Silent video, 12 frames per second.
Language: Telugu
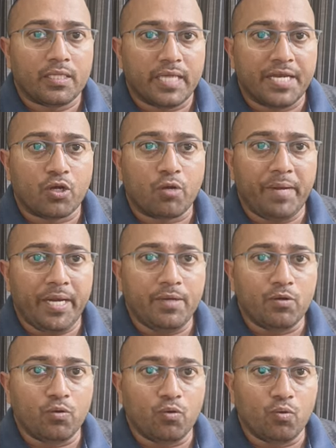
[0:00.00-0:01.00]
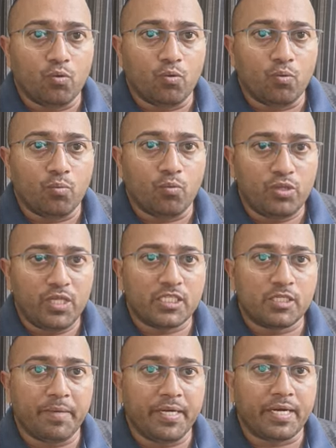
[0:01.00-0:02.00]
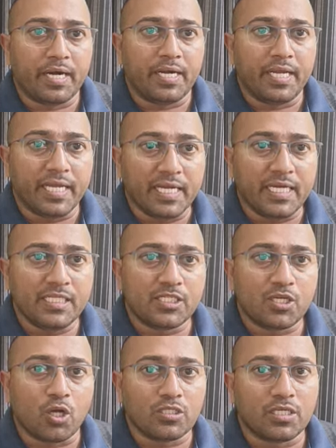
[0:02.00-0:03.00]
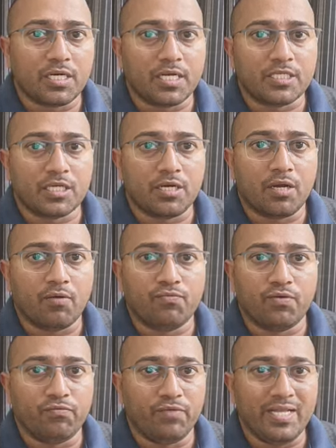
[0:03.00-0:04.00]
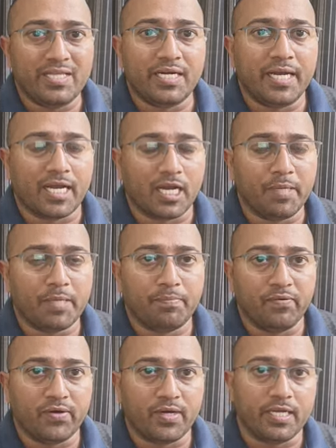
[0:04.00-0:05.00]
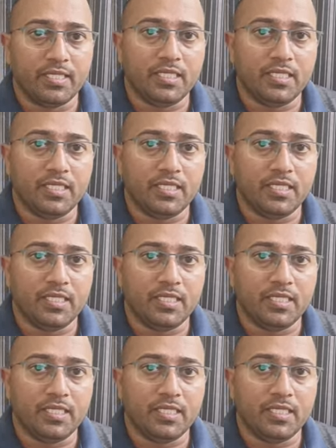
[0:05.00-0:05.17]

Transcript: యొక్క మెయిన్ ఉద్దేశం ఏంట్రా అంటే ఇంక్రీజ్డ్ కాన్సన్ట్రేషన్ ఆఫ్ వెల్త్ అండ్ ఎకనమిక్ పవర్ అనేది